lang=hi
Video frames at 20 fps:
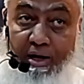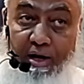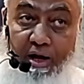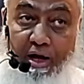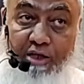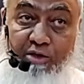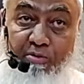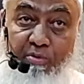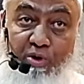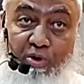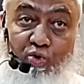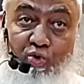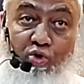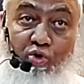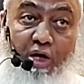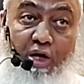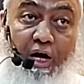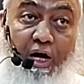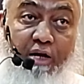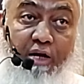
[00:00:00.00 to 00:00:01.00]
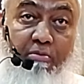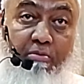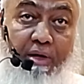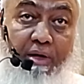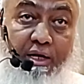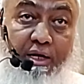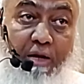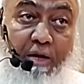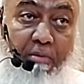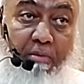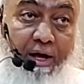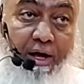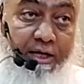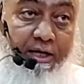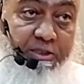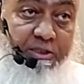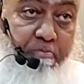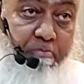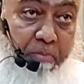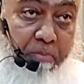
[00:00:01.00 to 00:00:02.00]
बीमार आदमी को घर में
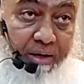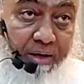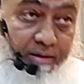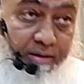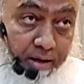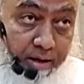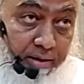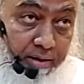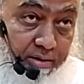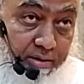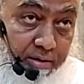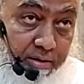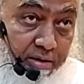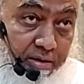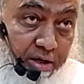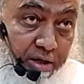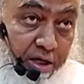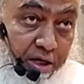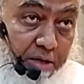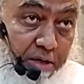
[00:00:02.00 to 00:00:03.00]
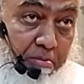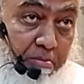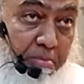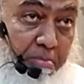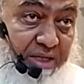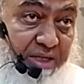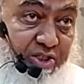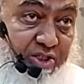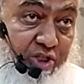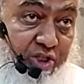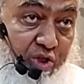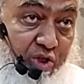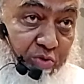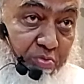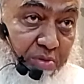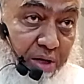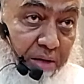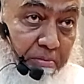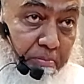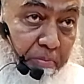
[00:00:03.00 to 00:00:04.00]
नमाज पढ़कर
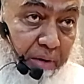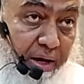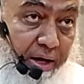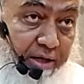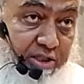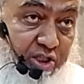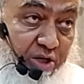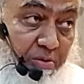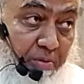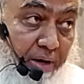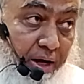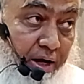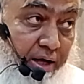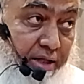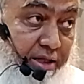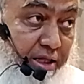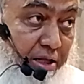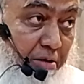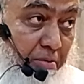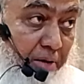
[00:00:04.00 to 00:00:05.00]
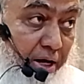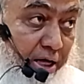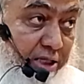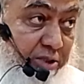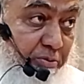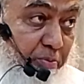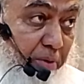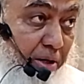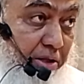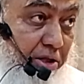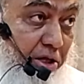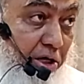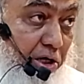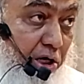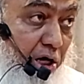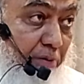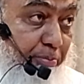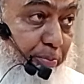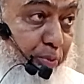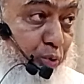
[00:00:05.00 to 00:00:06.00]
मस्जिद में बाजमात नमाज
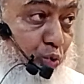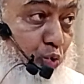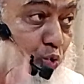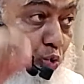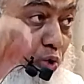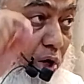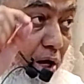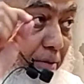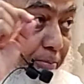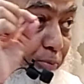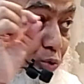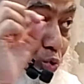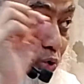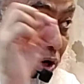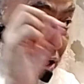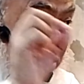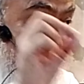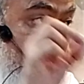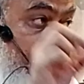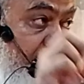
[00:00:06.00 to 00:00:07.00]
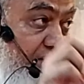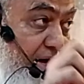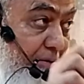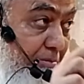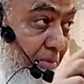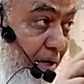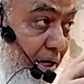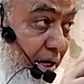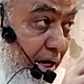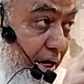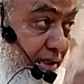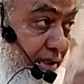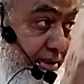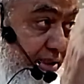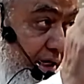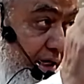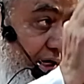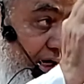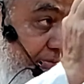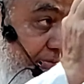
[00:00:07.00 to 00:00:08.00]
पढ़ने का पूरा पूरा सवाब मिल
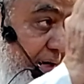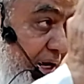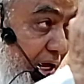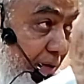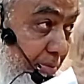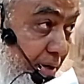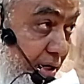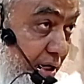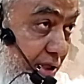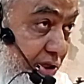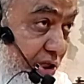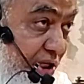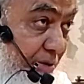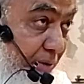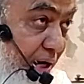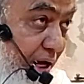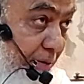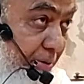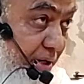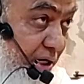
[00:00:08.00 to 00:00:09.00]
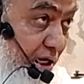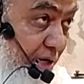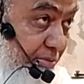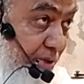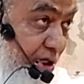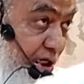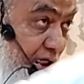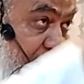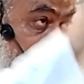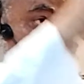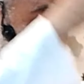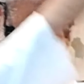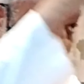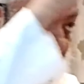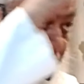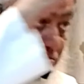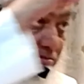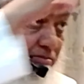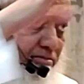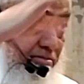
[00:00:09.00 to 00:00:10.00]
रहा है ज़र्रा बराबर रत्ती बराबर कमी
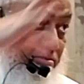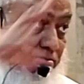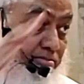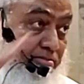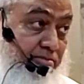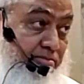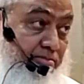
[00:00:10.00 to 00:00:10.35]
नहीं होगी